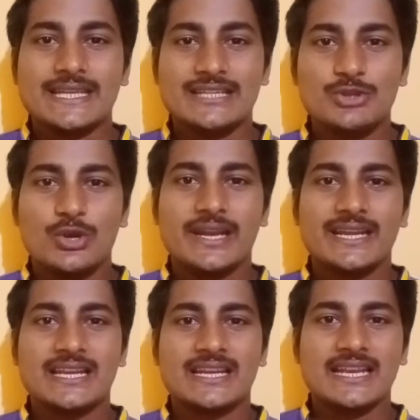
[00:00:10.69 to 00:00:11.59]
ఇందులో
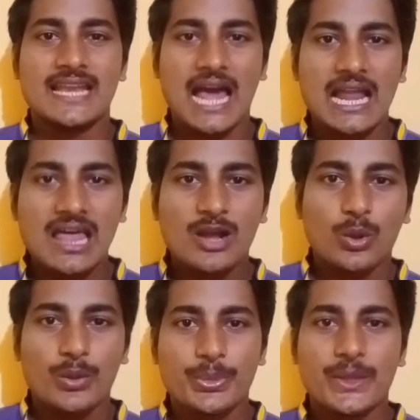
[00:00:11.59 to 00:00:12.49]
ఏంటంటే నాలా
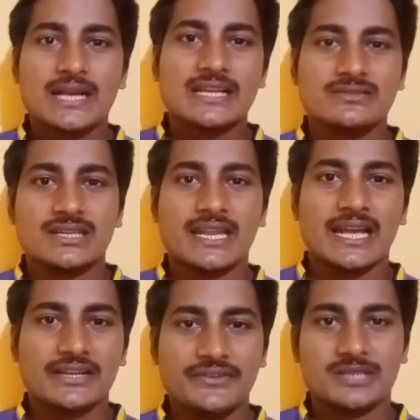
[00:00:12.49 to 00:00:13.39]
కొత్తగా ఎవరైనా
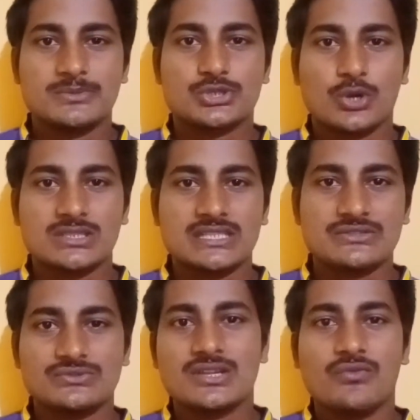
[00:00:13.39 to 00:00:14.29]
అక్వేరియం స్టార్ట్
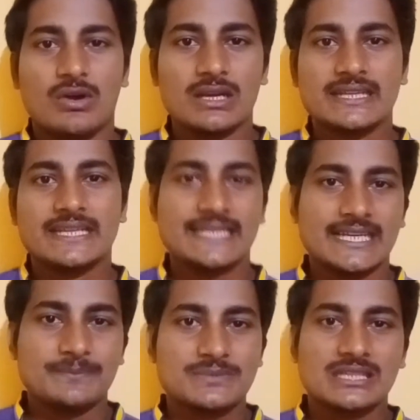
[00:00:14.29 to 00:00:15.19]
చేస్తుంటే వాళ్ళకి
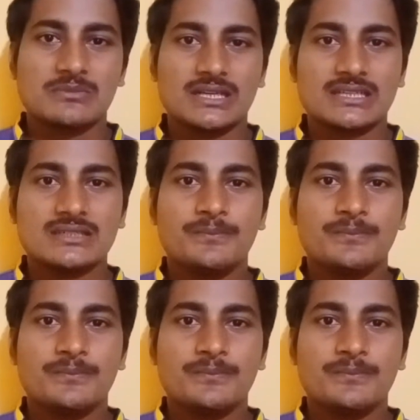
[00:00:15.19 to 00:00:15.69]
టిప్స్ అనమాట